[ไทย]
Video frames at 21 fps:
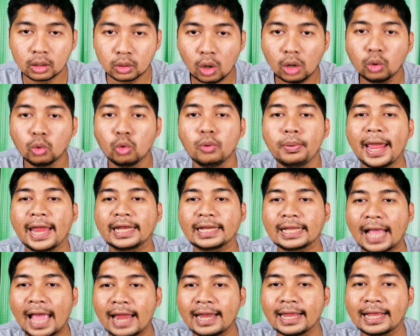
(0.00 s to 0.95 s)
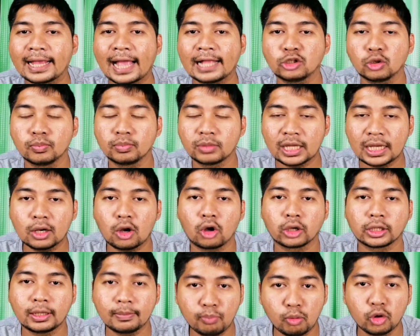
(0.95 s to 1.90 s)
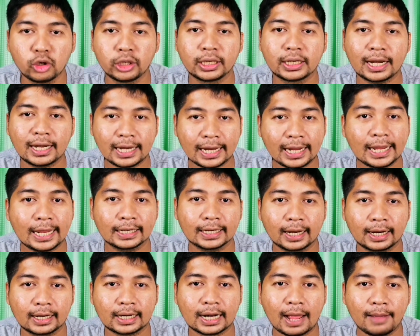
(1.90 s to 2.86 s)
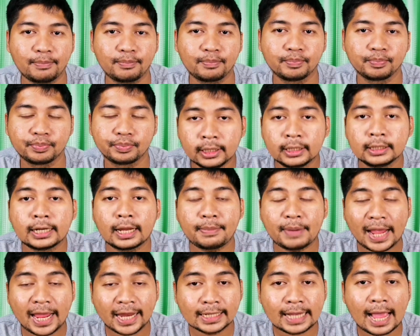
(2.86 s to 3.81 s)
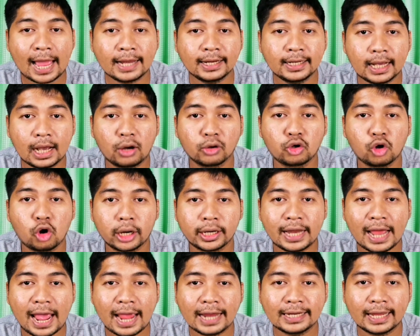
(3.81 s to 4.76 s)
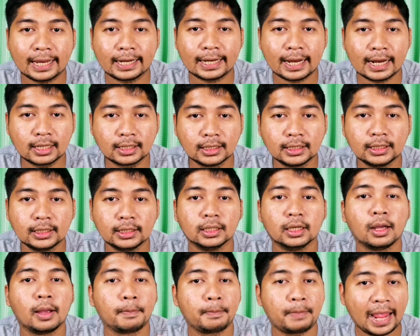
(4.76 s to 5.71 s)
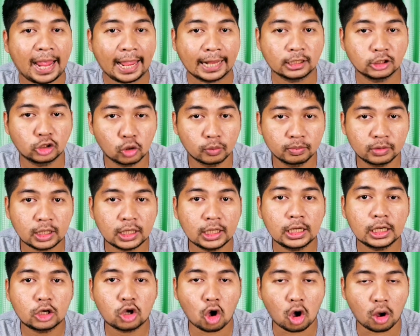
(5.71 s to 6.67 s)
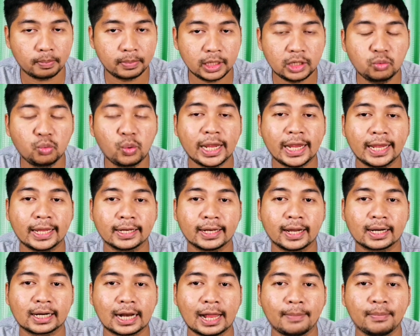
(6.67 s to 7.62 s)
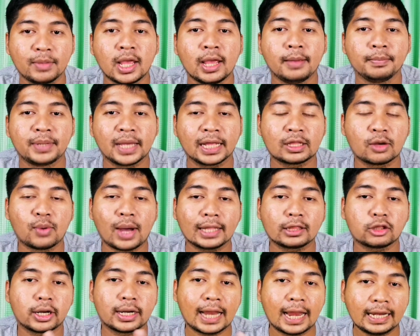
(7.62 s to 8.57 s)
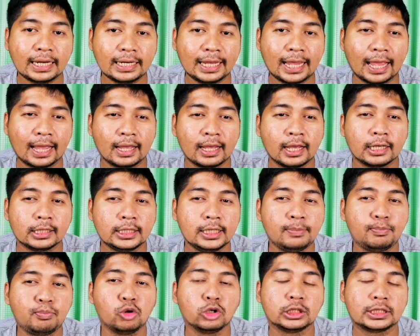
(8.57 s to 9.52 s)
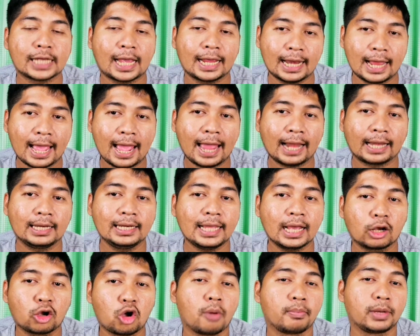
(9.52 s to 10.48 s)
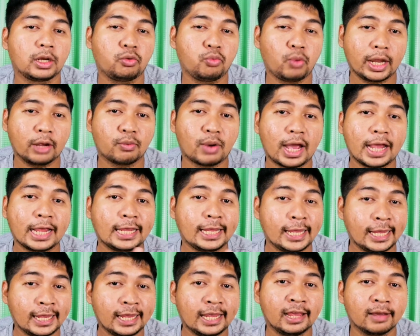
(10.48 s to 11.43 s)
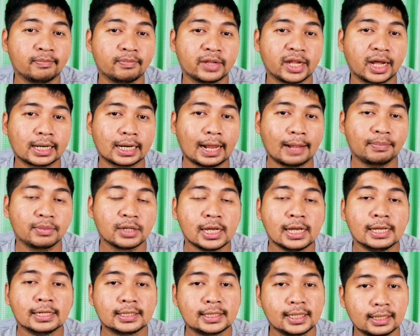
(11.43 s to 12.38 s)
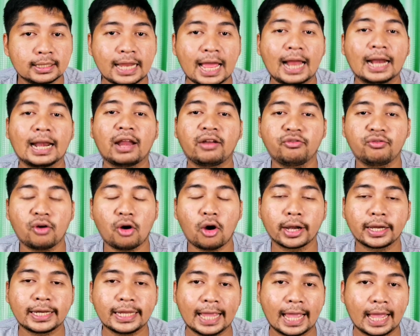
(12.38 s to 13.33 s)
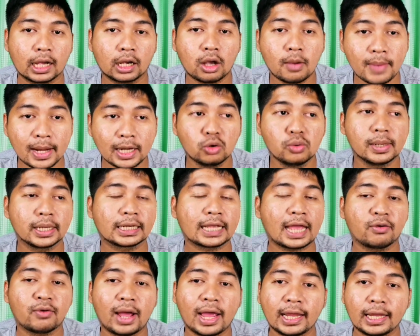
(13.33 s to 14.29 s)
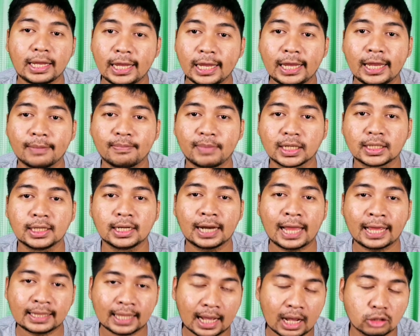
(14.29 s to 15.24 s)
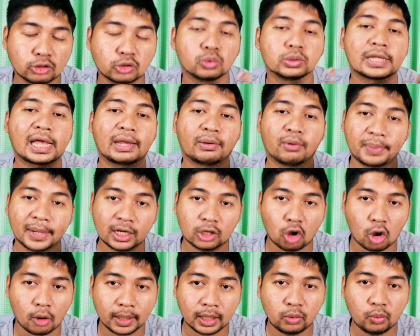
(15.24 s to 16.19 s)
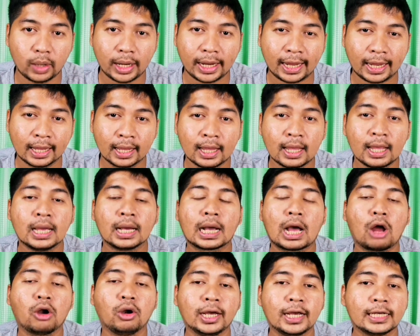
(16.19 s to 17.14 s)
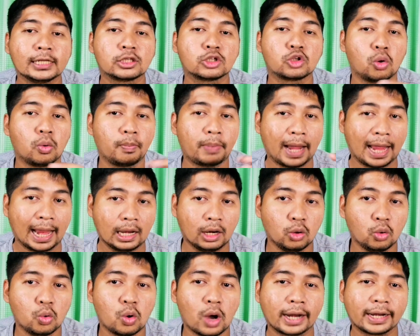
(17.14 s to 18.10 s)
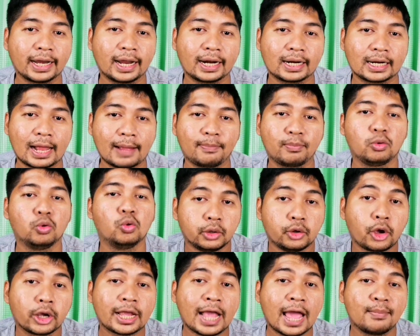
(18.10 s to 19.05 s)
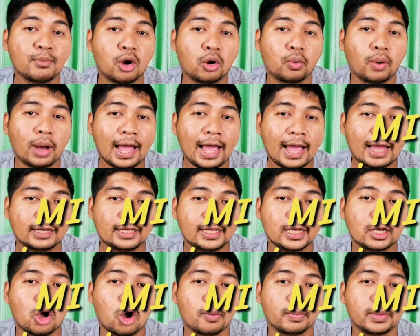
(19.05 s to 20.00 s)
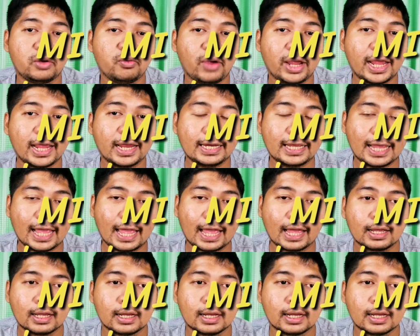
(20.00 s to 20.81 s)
ร่วงรู้แผนการในการโจมตีของญี่ปุ่นนั่นเองนะครับหนึ่งในแผนการที่เขาถอดได้เนี่ยนั่นก็คือแผนโจมตีเกาะมิดเวย์นะครับเพียงแต่ว่าตอนนั้นเนี่ยญี่ปุ่นใช้รหัสเรียกเกาะมิดเวย์ว่า เอ เอฟ นะครับซึ่งทางรัดฟอร์ดเนี่ยก็ไม่รู้เหมือนกันว่า เอ เอฟ มันคืออะไรแต่เขาสงสัยว่าเป็นเกาะมิดเว Midway เขาเลยส่งแผนลวงนะครับโดยการบอกว่าที่เกาะ Midway เนี่ย